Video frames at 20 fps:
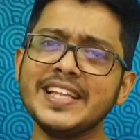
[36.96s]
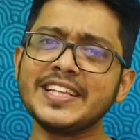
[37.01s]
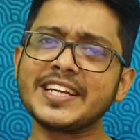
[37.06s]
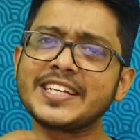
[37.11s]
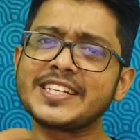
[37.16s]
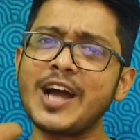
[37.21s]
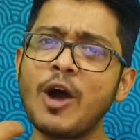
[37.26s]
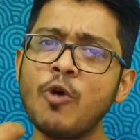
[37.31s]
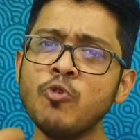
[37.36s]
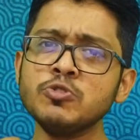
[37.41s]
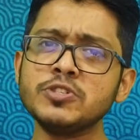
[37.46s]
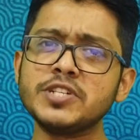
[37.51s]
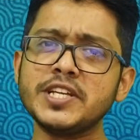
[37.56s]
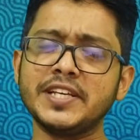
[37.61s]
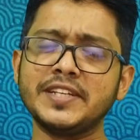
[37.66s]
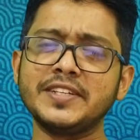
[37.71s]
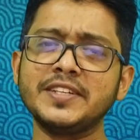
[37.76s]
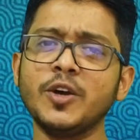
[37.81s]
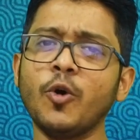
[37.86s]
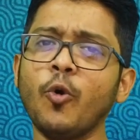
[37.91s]
இந்த
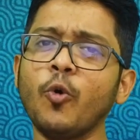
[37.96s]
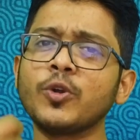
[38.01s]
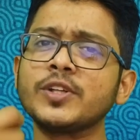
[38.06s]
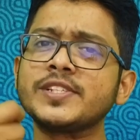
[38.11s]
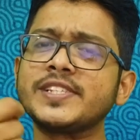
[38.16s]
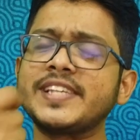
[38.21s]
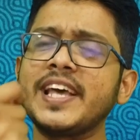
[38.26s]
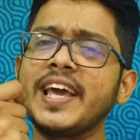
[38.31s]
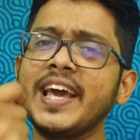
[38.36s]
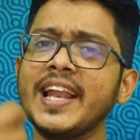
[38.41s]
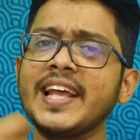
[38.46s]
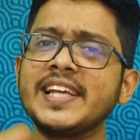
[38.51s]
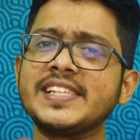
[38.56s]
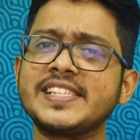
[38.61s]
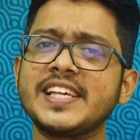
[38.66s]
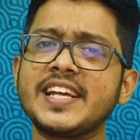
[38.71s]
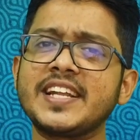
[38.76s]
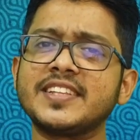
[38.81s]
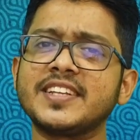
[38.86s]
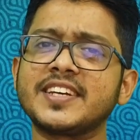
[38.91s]
கவுண்டிங் ஒரு
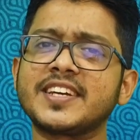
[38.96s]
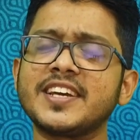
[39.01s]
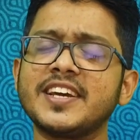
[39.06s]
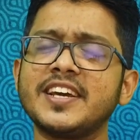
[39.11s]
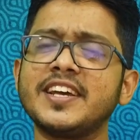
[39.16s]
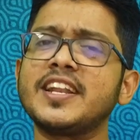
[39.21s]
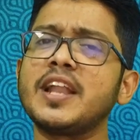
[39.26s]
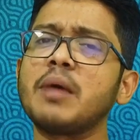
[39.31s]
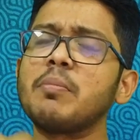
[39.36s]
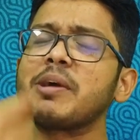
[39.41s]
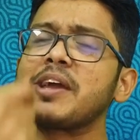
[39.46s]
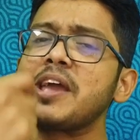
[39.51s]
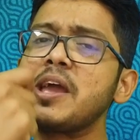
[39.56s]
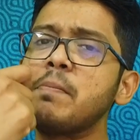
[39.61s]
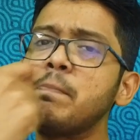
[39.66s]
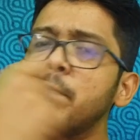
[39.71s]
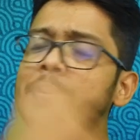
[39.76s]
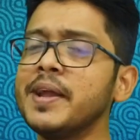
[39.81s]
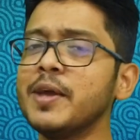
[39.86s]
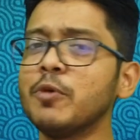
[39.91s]
செயலை செய்கிறதுக்கு
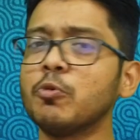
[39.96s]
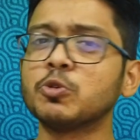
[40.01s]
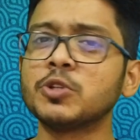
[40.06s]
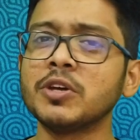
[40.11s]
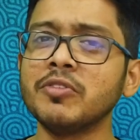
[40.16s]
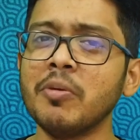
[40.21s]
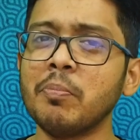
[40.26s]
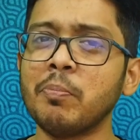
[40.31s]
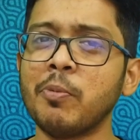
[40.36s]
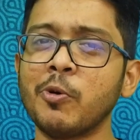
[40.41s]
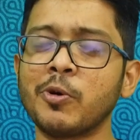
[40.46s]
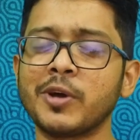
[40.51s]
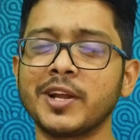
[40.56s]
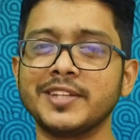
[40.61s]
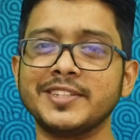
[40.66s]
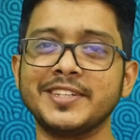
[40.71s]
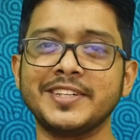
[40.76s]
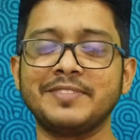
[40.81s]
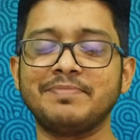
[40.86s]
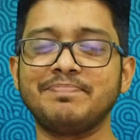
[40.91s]
நமக்கு எப்படி உதவப்
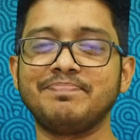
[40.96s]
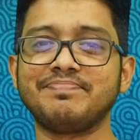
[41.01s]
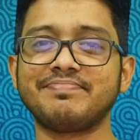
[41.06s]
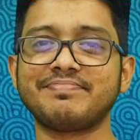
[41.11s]
போகிறது